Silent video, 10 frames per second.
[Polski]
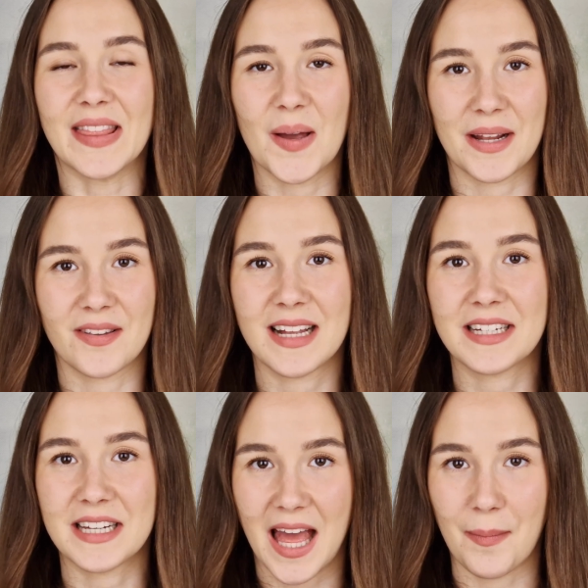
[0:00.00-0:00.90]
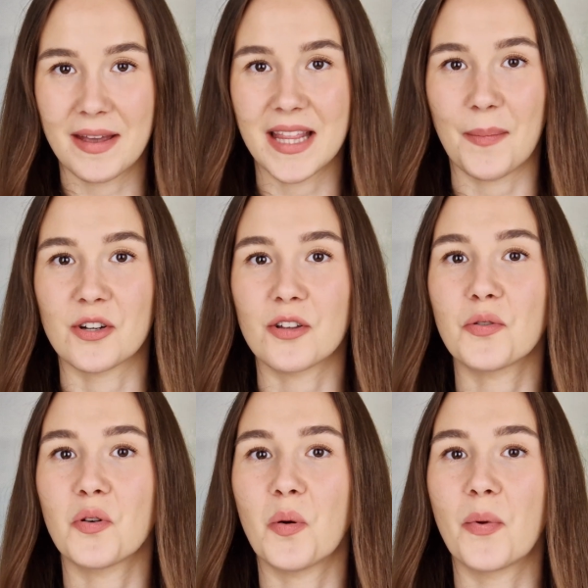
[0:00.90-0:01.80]
Dobra, to zaczynajmy. Na
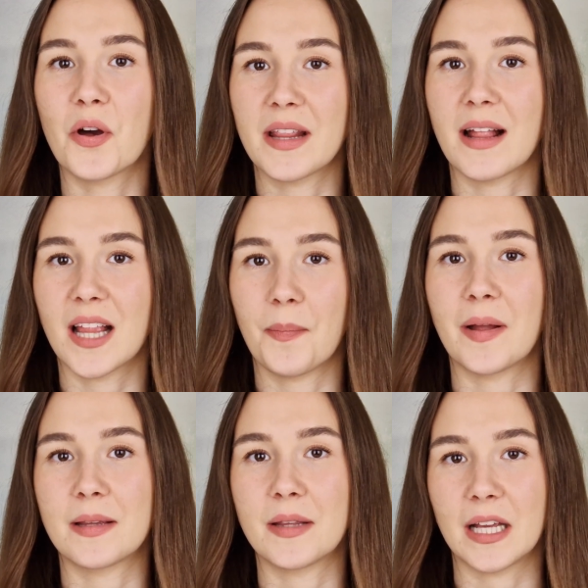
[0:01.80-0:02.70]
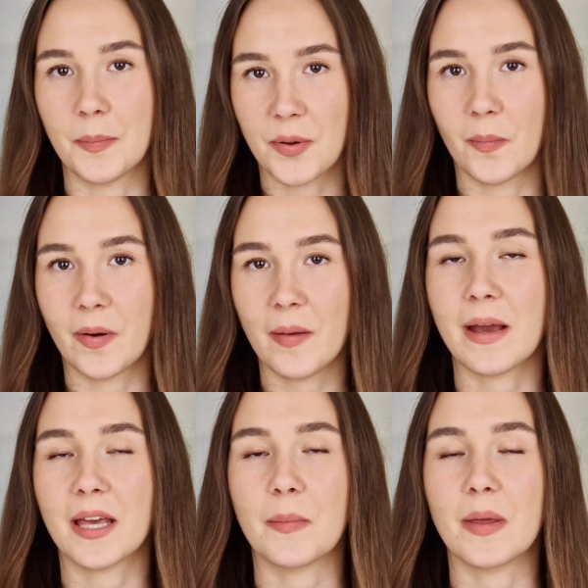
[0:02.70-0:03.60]
początku biorę na tapet taki problem,
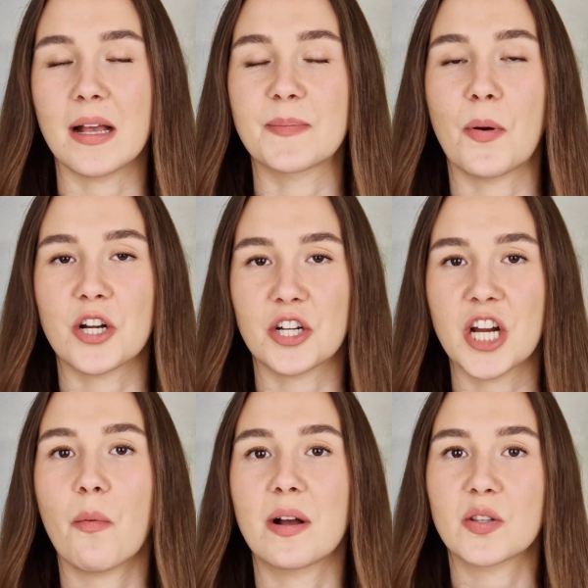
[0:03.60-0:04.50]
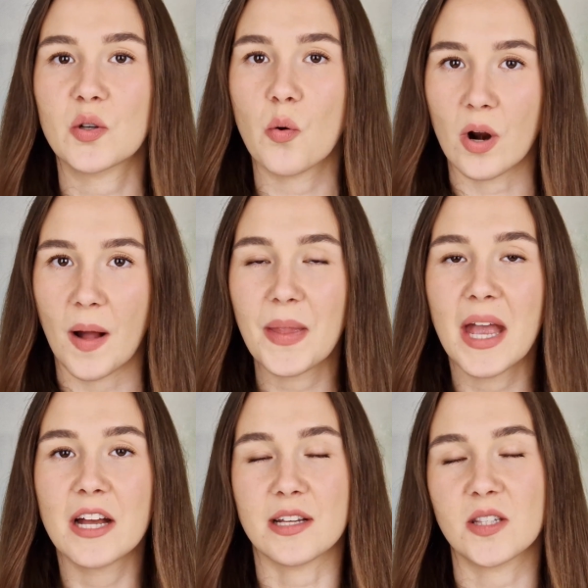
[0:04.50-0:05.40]
jakim jest poszarzała skóra.
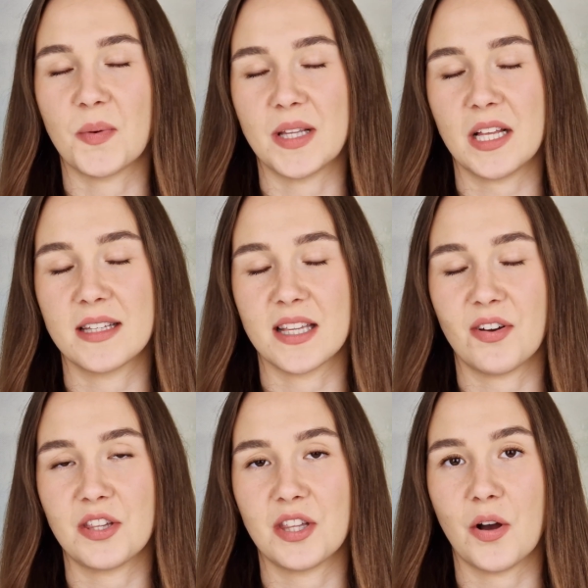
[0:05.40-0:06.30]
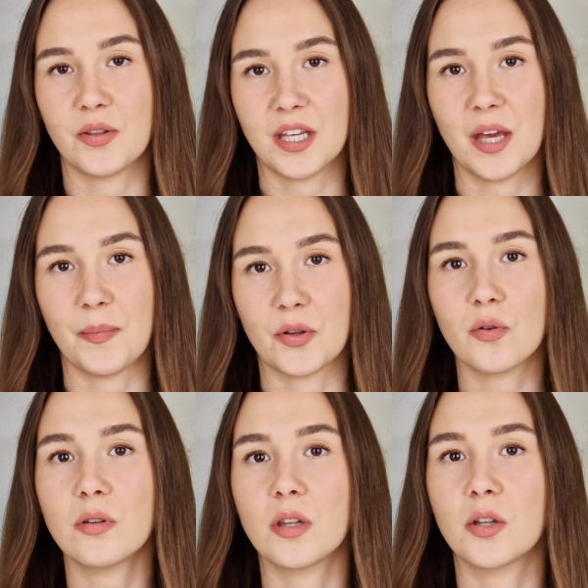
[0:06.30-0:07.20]
Często pytacie nas właśnie o takie
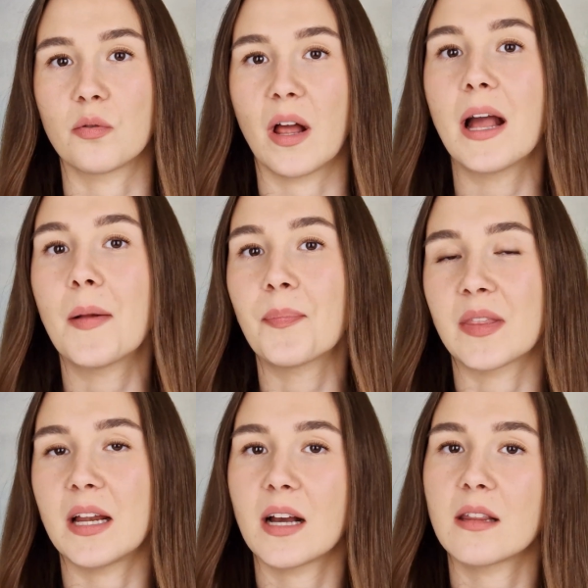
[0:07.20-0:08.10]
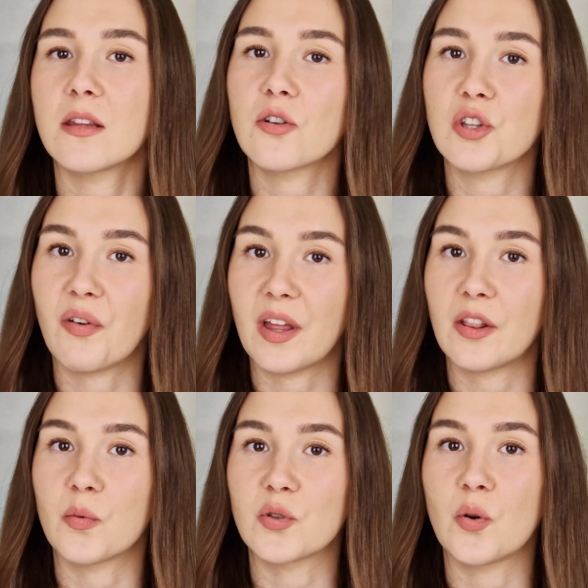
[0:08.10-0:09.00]
produkty, które delikatnie
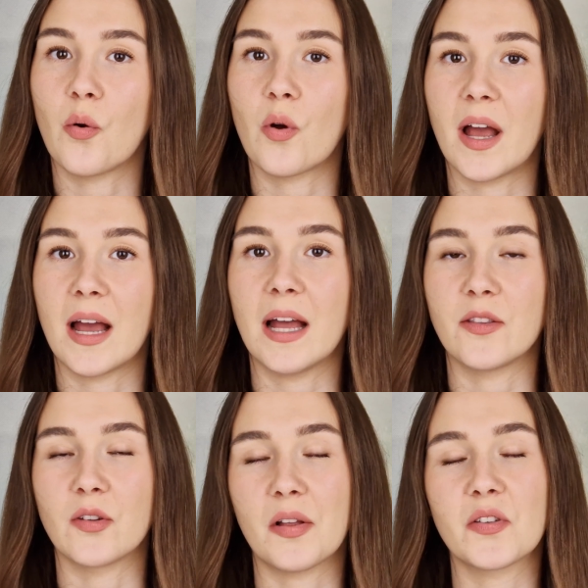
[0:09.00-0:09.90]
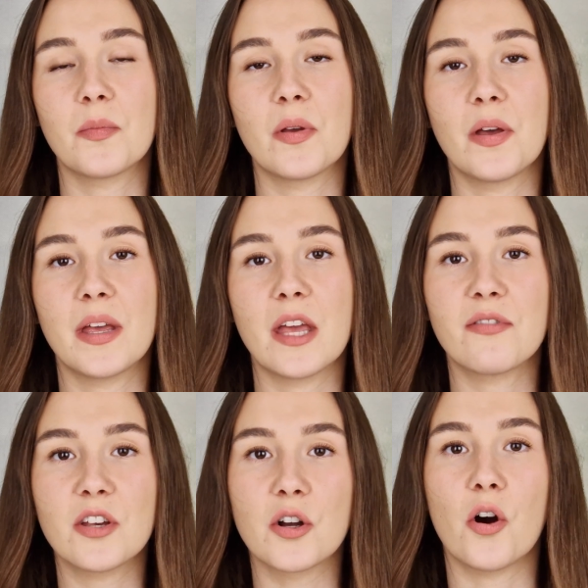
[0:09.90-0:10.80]
rozświetlą skórę, dodadzą
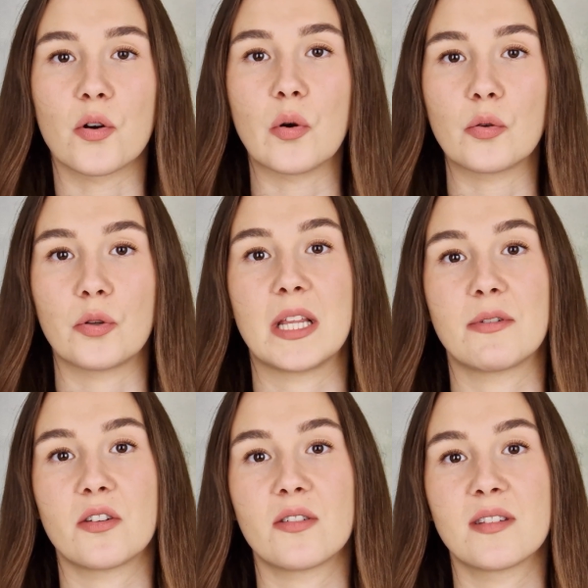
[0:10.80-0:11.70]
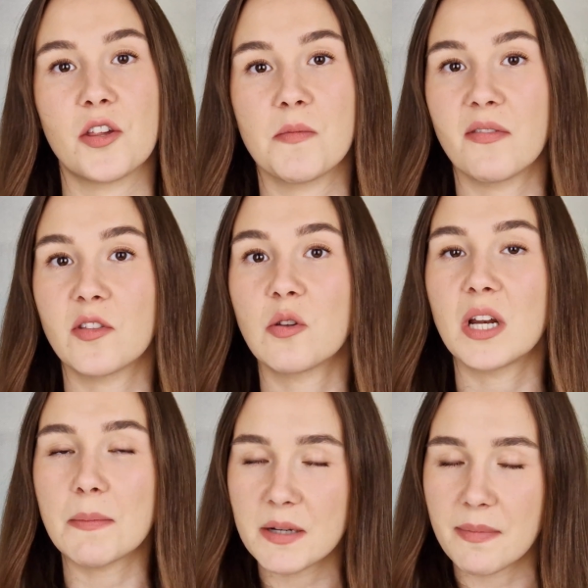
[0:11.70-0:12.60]
jej wigoru, które na przykład rozjaśnią
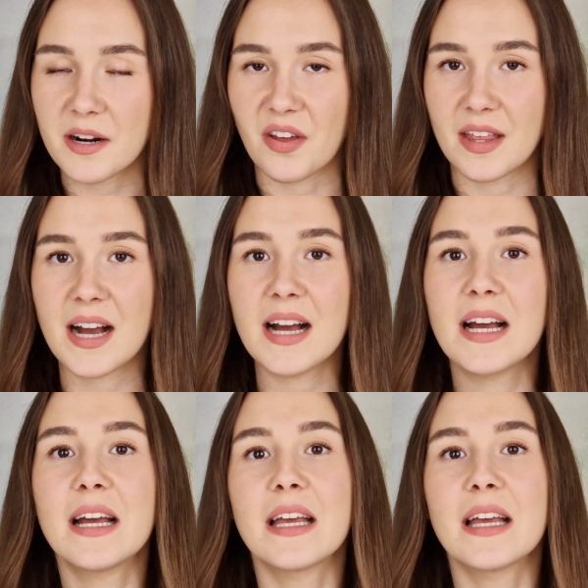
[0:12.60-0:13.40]
ewentualne przebarwienia.